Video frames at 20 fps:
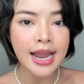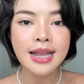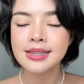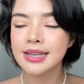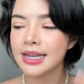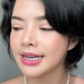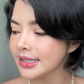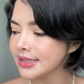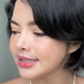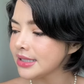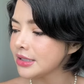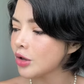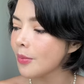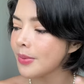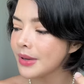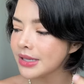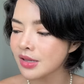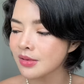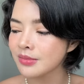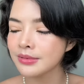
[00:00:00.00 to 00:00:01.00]
และหนังสือต้อง
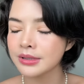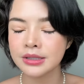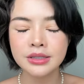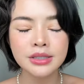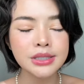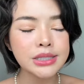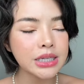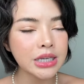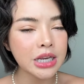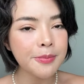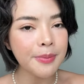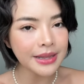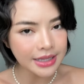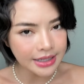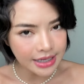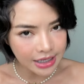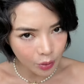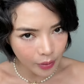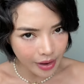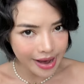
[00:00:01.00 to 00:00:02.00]
เป็นหนังสือที่พัฒ
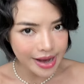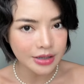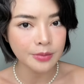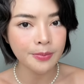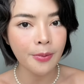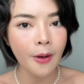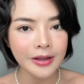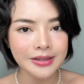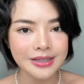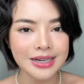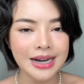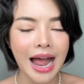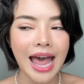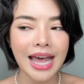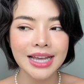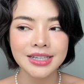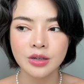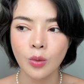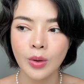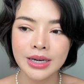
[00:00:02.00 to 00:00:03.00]
นาตัวเองหรือผ่อนคลาย
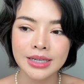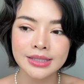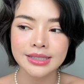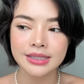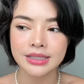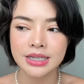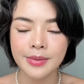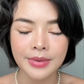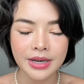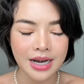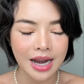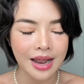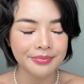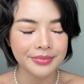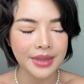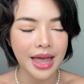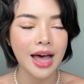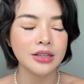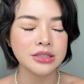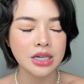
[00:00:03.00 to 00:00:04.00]
หรือว่าหนังสือที่มัน
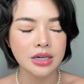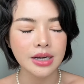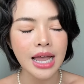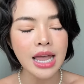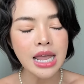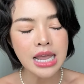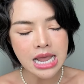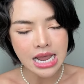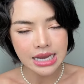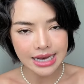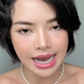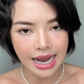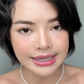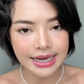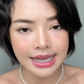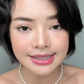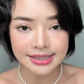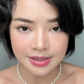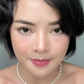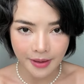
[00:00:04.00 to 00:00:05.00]
คำดาวแล้วก็การ
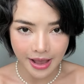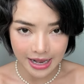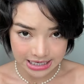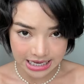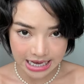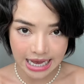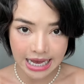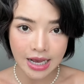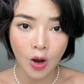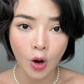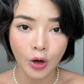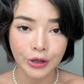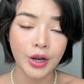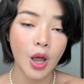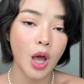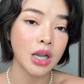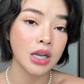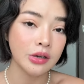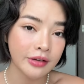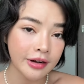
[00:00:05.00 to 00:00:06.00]
นั่งสมาธิก่อนน
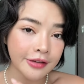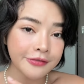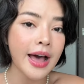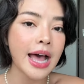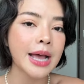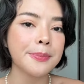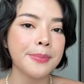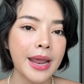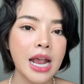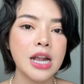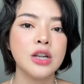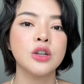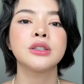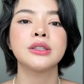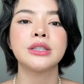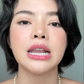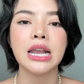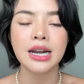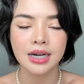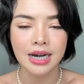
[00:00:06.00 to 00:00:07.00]
อน หรือว่าฟังเพลงดน
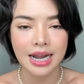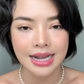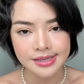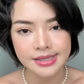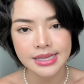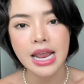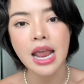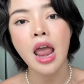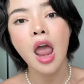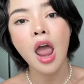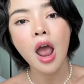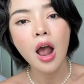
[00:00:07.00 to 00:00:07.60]
ตรีคลาสสิก